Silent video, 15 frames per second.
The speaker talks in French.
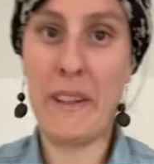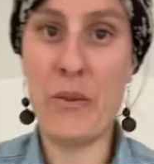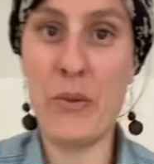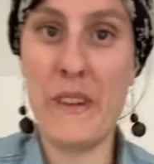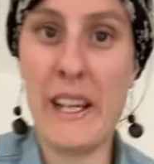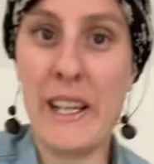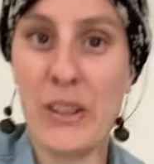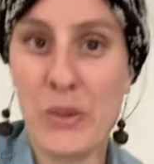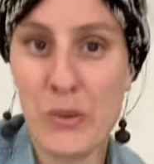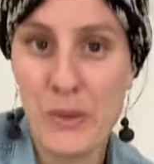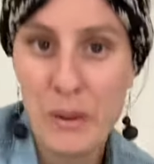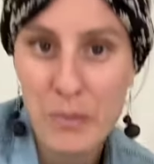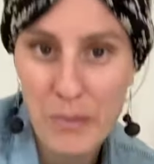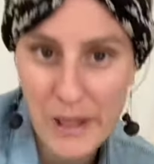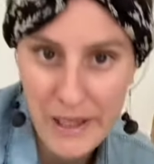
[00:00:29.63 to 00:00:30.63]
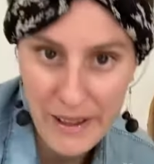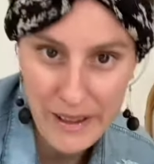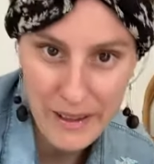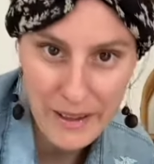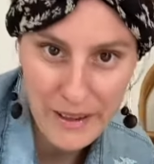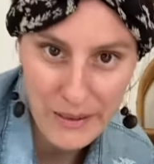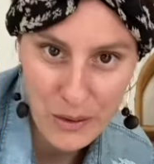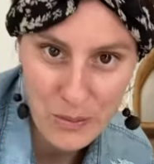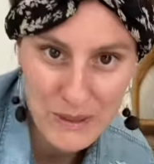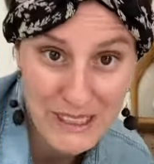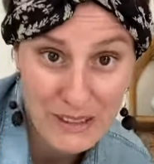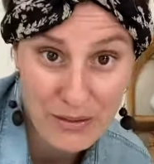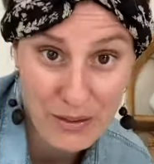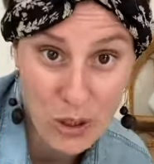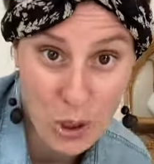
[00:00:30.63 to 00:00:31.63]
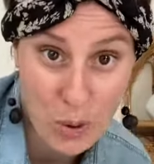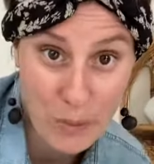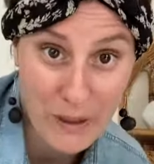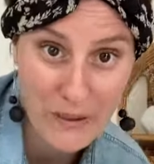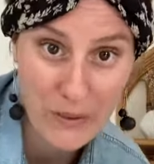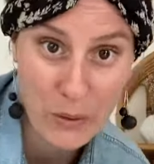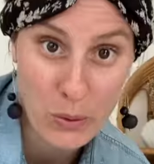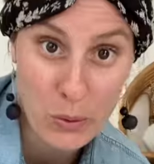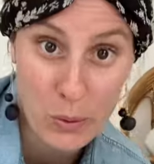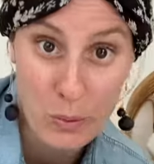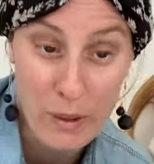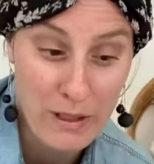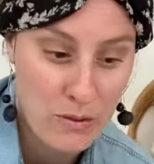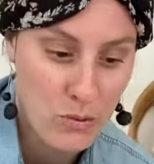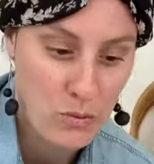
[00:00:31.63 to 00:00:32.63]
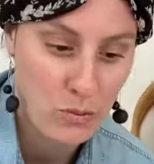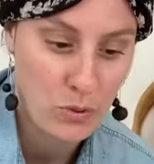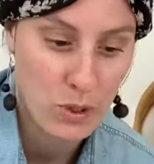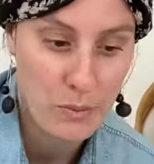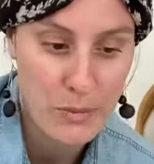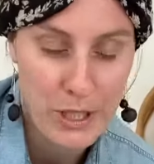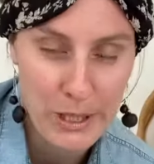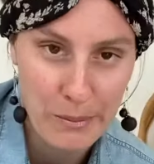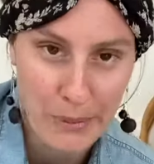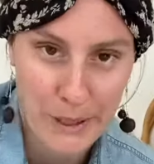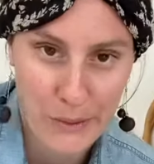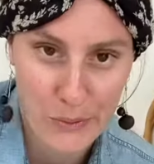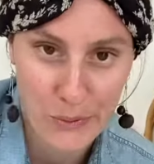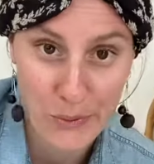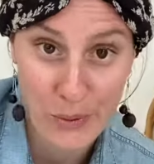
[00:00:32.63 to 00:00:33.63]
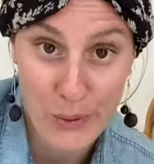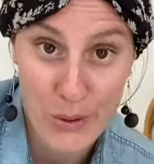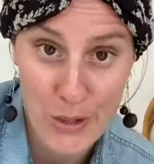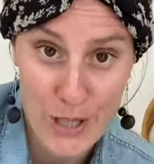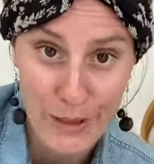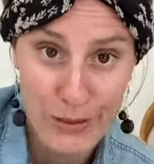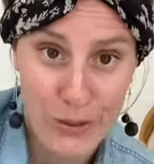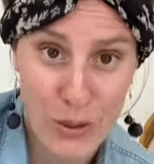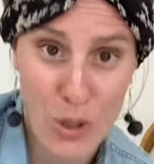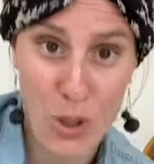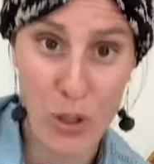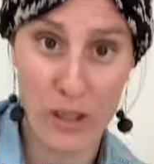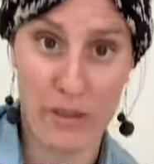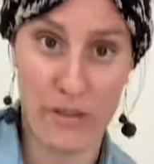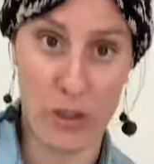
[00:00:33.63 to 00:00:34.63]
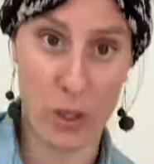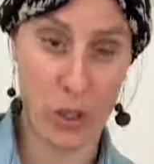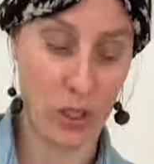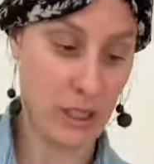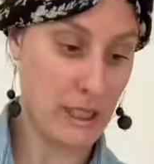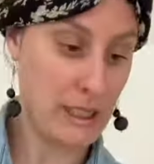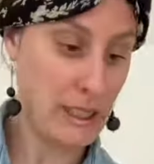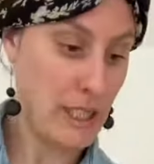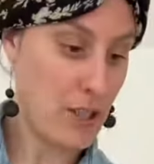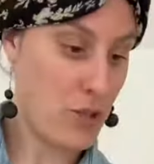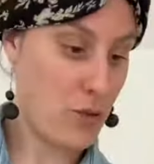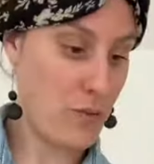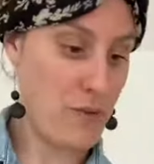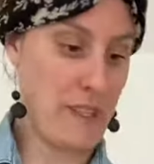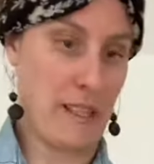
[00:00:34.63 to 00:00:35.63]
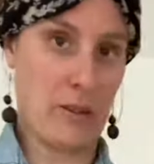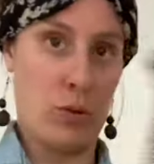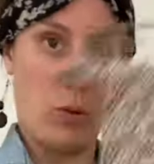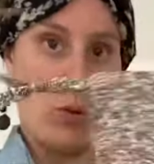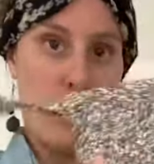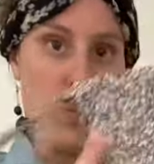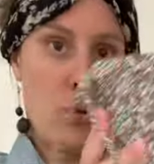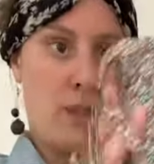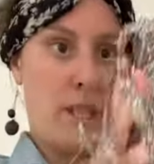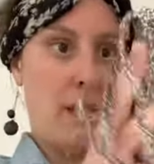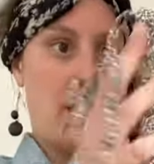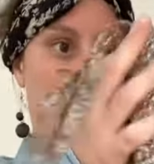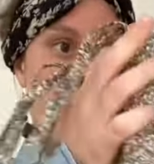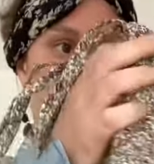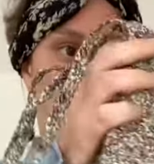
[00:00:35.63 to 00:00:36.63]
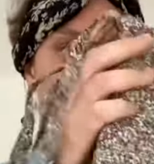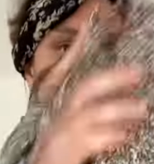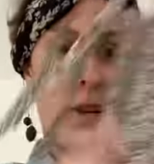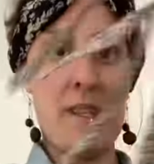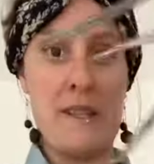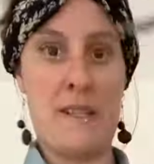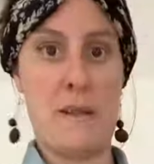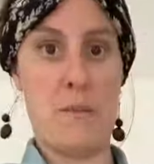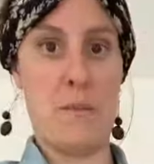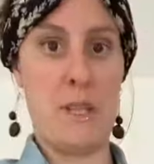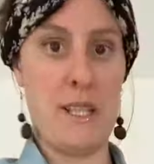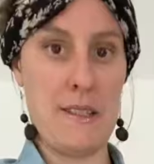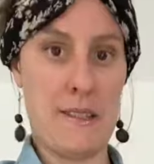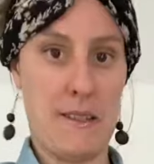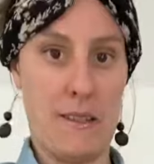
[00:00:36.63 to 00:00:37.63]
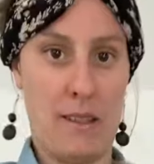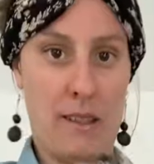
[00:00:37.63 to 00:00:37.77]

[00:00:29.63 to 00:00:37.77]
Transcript: vous allez trouver plein de petites fleurs parce que, bah, du coup, comme j'ai un prénom de fleur, j'adore les fleurs. Je trouve ça trop joli. Pour moi, c'est mixte.